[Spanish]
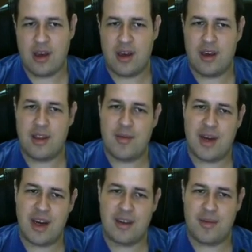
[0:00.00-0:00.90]
Eh, de
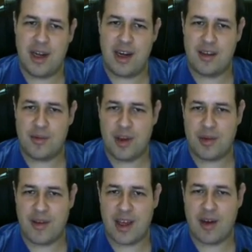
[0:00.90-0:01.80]
manera similar se puede
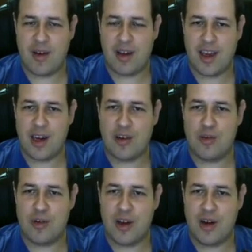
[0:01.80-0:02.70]
probar que cualquier
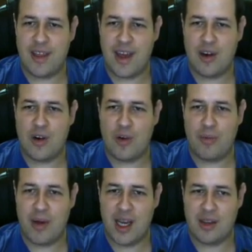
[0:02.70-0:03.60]
cubo euclidiano
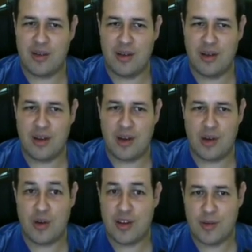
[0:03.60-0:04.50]
compacto
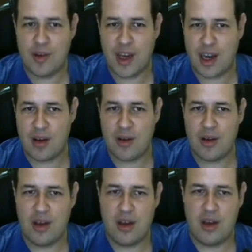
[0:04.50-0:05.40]
no es homogéneo,
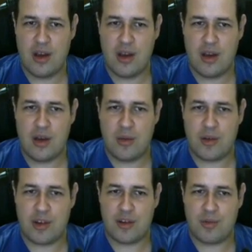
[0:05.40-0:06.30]

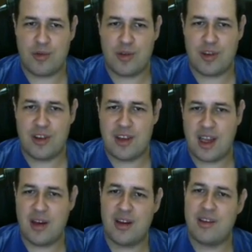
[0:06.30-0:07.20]
pues los puntos
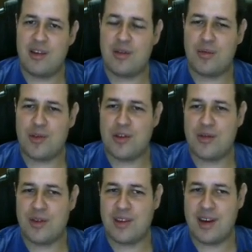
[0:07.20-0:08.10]
interiores y los puntos
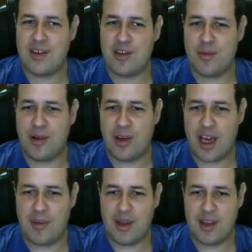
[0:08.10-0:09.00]
fronteras son
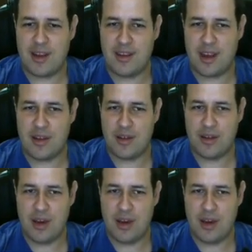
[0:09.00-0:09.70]
topológicamente distintos.